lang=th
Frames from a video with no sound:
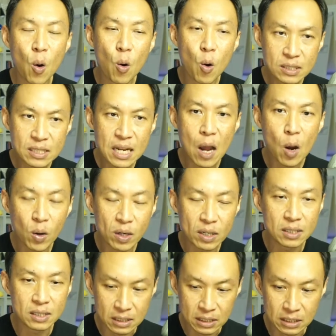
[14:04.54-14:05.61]
ลงโฆษณาคน
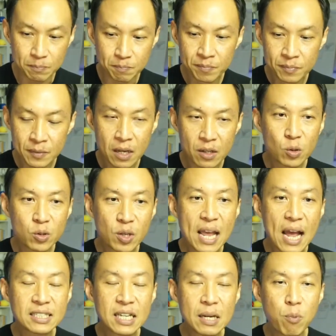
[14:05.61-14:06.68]
อื่นๆยกตัว
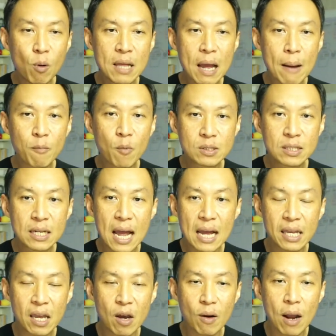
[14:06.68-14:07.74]
อย่างเช่นผมทำโฆษณา
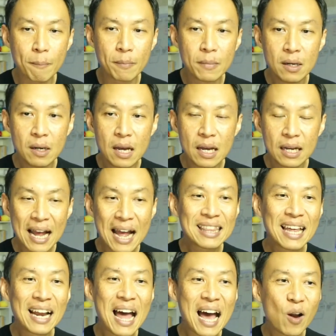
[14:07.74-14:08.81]
เกี่ยวกับกา
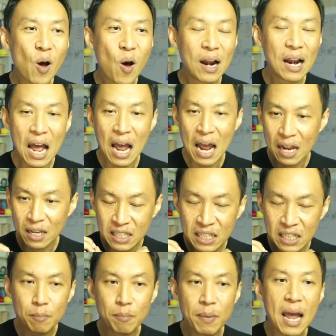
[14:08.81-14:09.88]
รตลาดออนไลน์
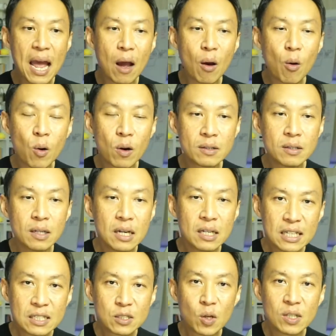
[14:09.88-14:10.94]
ยิงไปหาคน
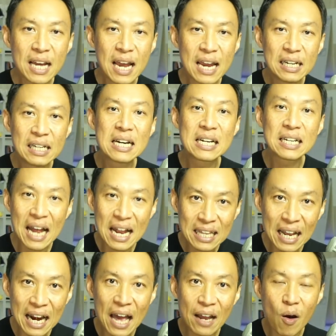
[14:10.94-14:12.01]
ที่สนใจเรื่องการ
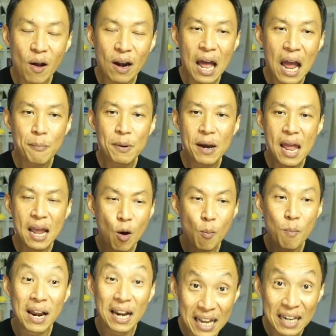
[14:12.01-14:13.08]
ตลาดออนไลน์เพื่อให้เขา
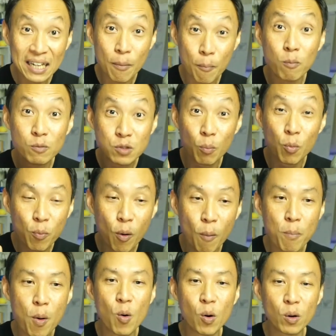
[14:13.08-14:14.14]
มาเรียนกับผมสมมุติผ
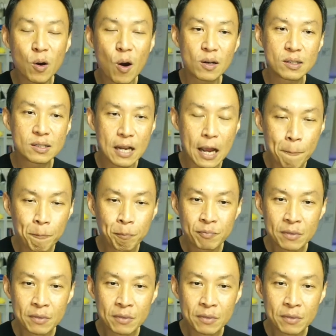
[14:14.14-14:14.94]
มโปรโมทคอร์สนะ